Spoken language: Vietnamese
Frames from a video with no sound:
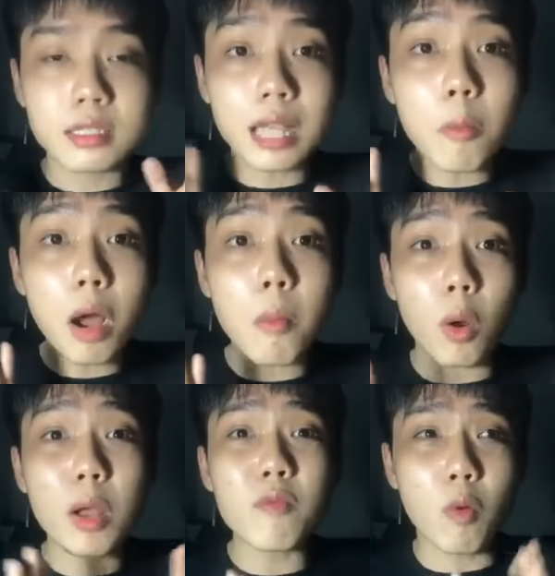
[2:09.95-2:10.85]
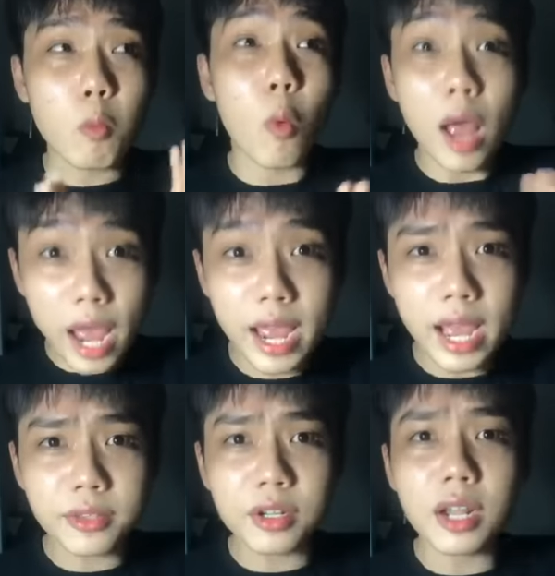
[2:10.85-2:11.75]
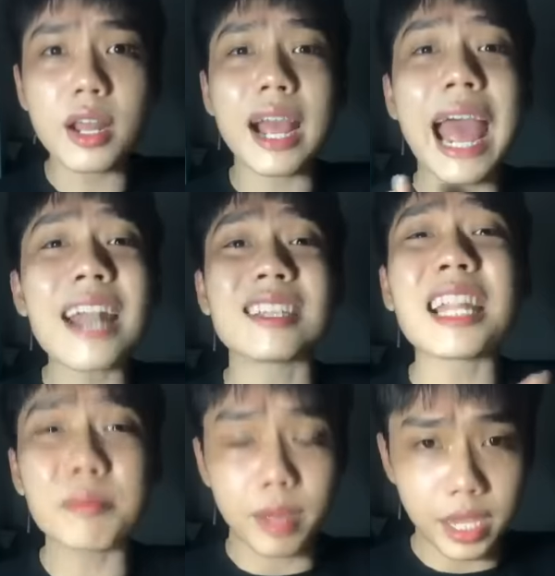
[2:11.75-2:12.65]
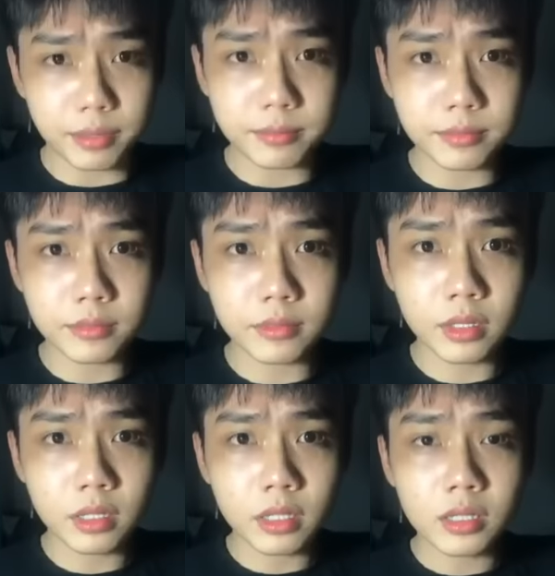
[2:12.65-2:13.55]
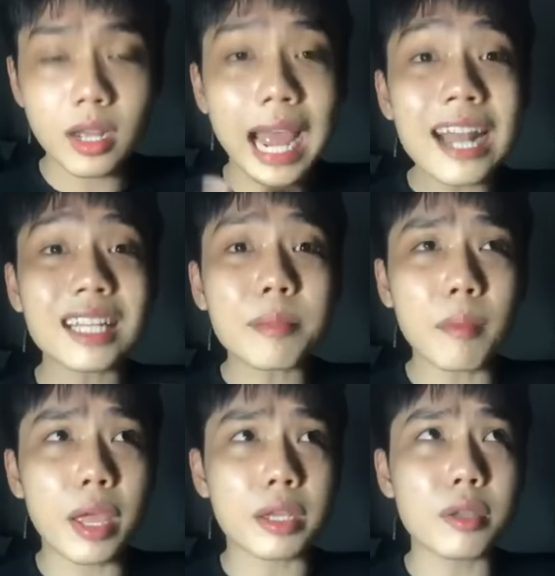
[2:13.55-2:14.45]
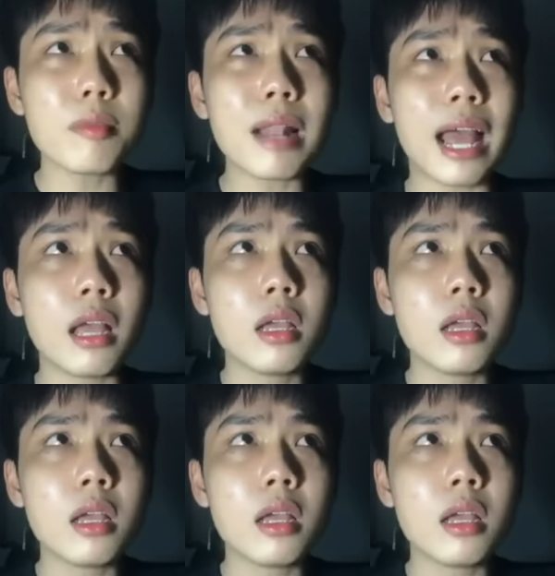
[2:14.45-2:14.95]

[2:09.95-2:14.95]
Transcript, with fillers: sống ở một cái vùng quê á cho nên nó khá là tách biệt nó khá là tách biệt kiểu như là